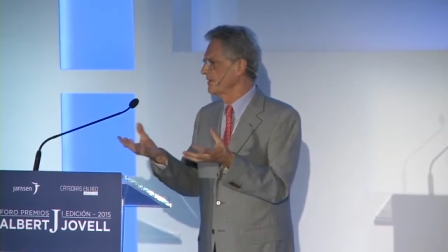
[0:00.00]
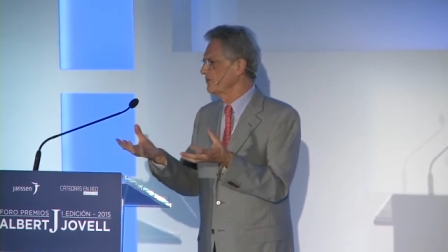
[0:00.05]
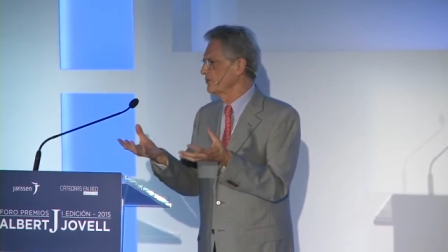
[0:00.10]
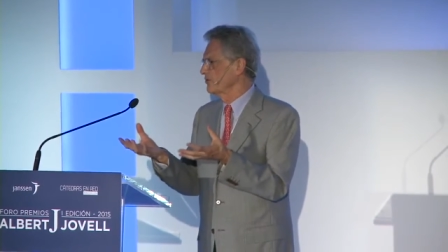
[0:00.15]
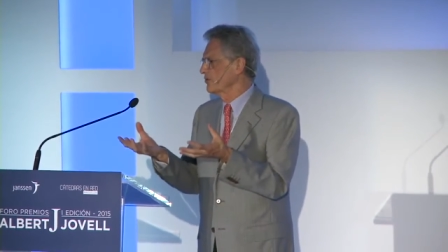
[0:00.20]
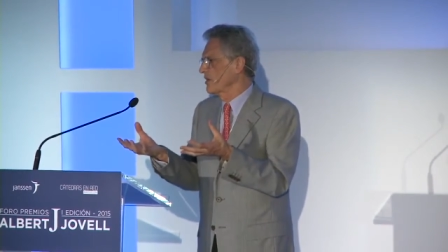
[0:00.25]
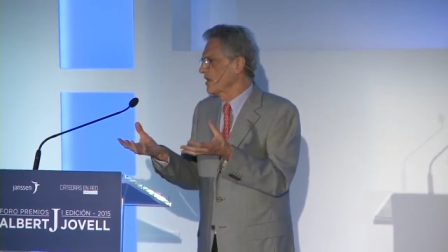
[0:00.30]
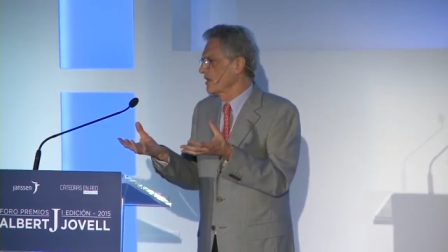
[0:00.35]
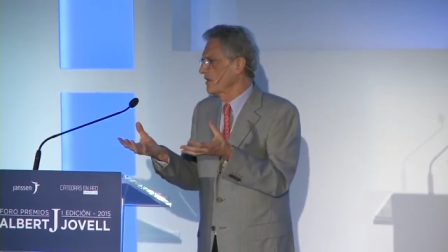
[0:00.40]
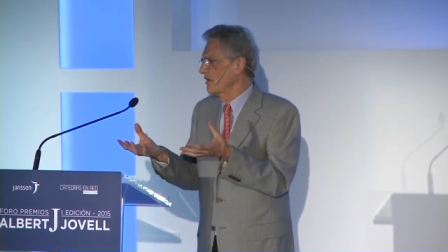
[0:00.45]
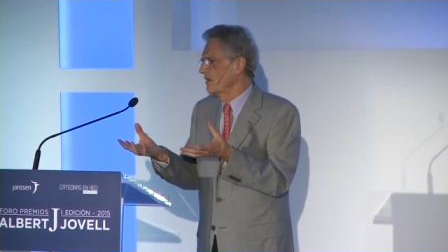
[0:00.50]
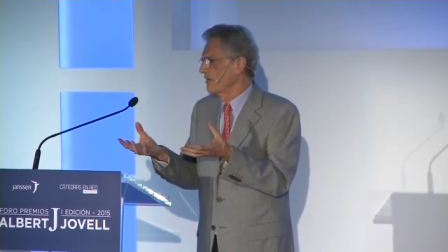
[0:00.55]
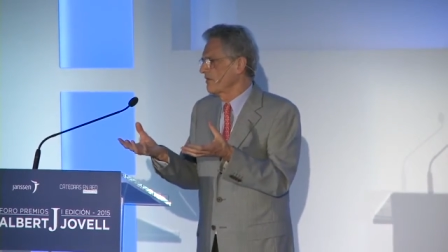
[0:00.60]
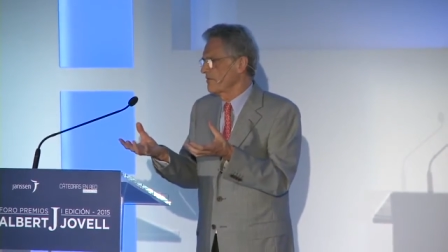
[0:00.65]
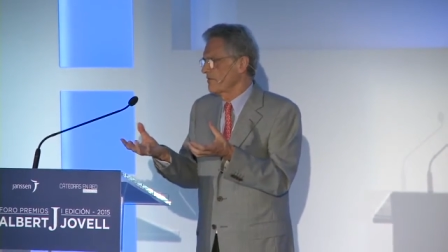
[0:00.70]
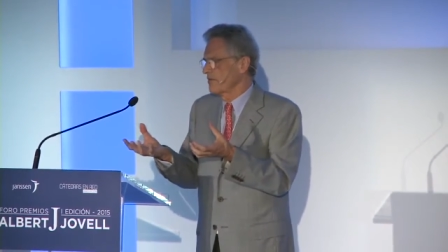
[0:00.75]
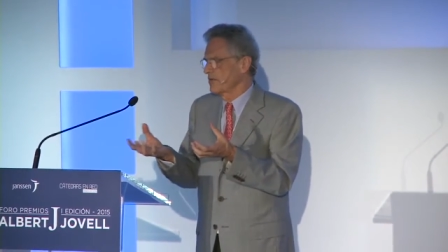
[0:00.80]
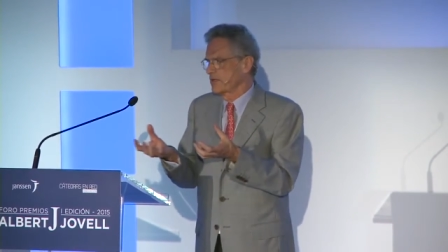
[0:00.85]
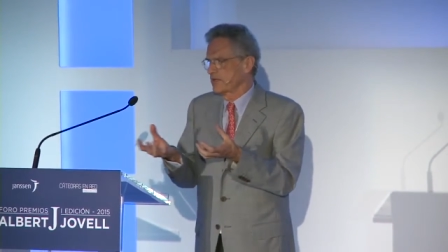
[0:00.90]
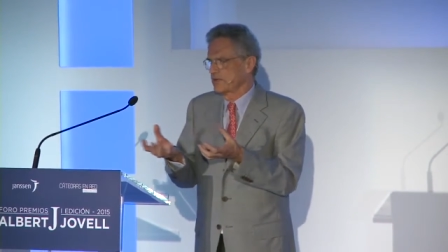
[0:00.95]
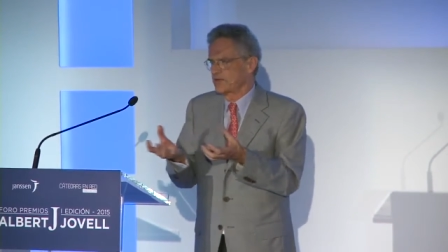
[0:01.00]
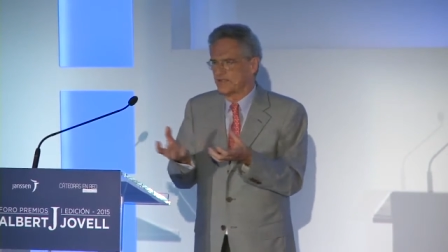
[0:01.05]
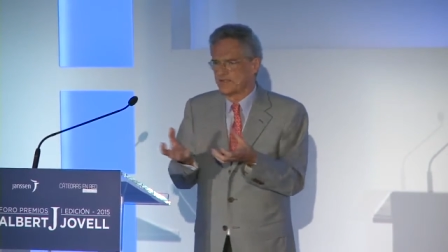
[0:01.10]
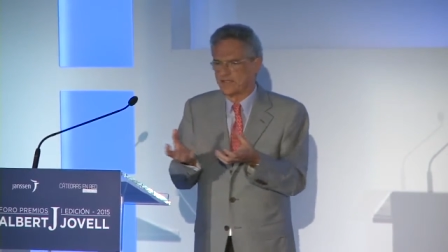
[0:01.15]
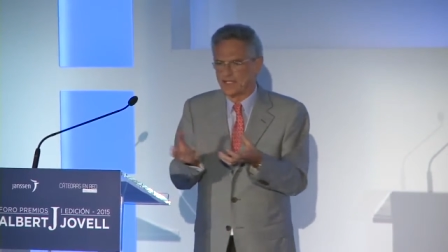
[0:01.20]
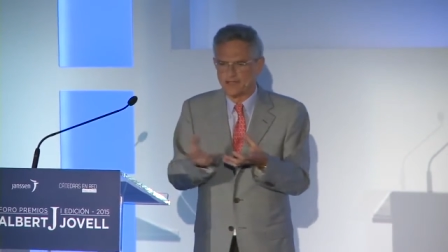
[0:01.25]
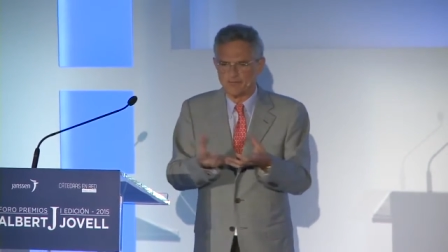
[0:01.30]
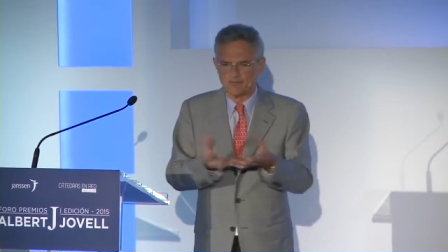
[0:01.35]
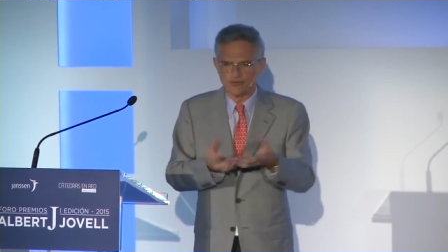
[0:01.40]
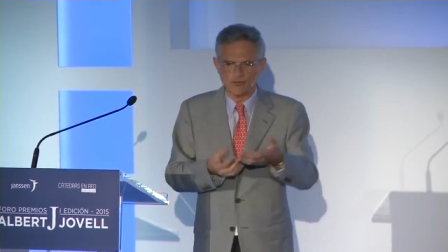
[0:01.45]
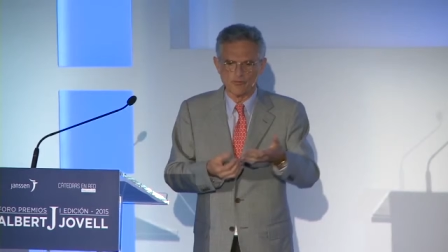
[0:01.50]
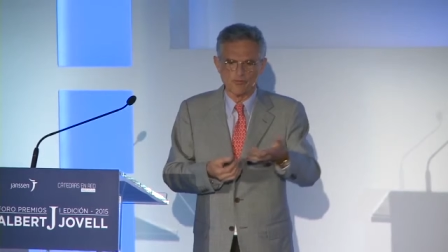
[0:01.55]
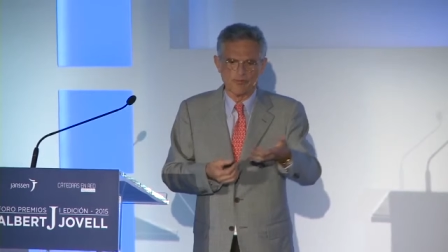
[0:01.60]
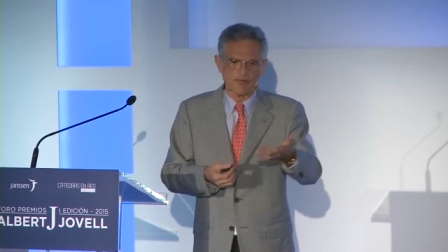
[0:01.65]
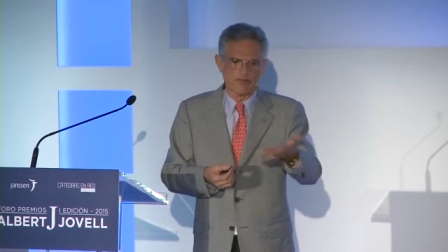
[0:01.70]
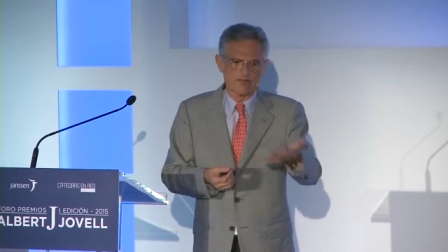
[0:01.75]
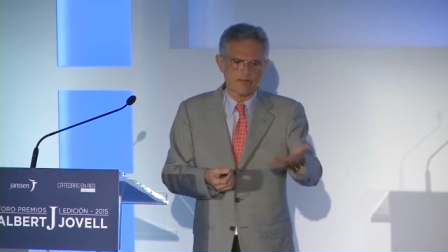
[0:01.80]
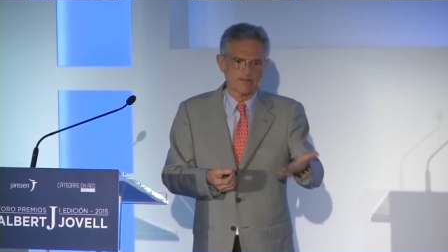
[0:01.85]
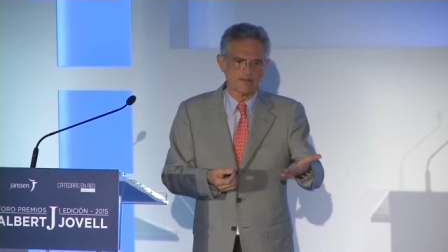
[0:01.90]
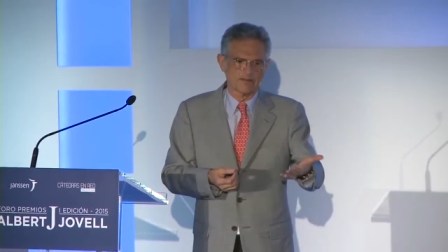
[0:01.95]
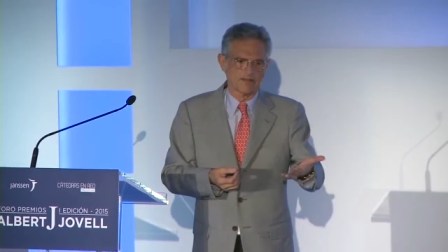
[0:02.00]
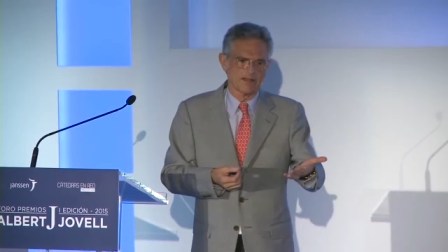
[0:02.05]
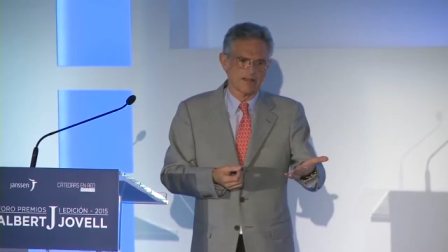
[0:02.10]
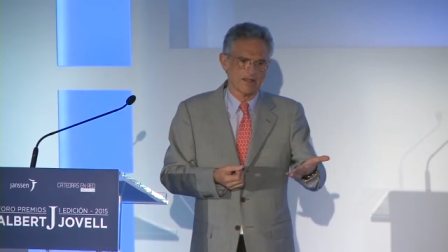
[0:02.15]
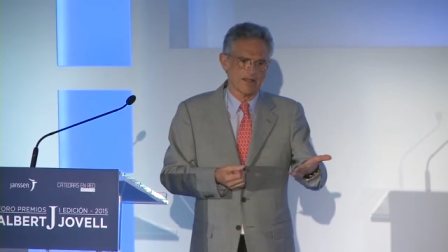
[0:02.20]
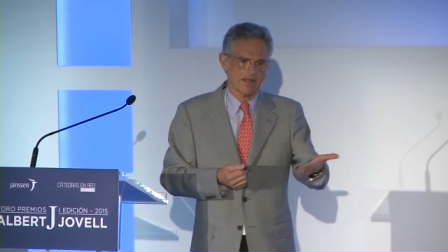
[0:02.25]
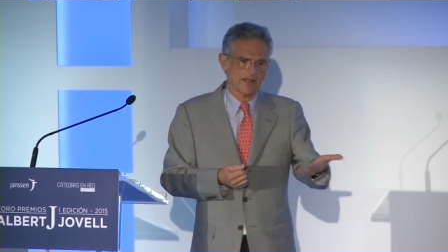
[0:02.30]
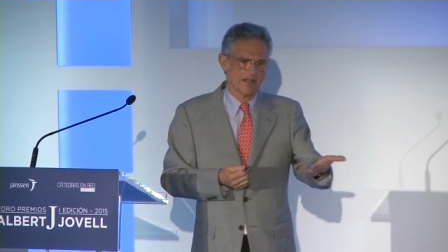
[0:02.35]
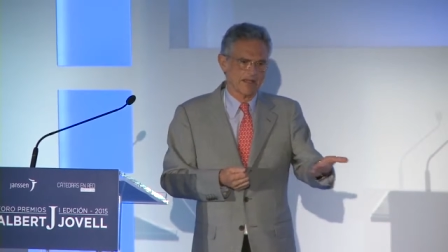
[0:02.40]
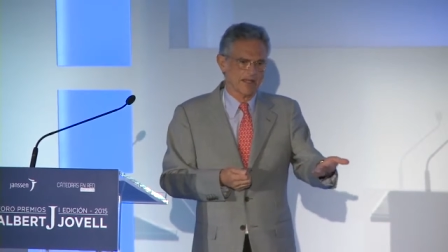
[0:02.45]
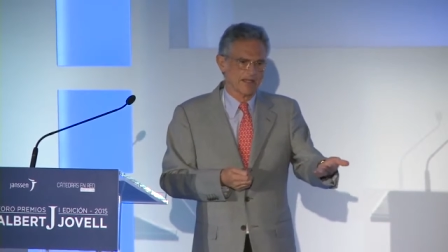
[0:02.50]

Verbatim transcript: ¿Y esto qué quiere decir? Que si tenemos un paciente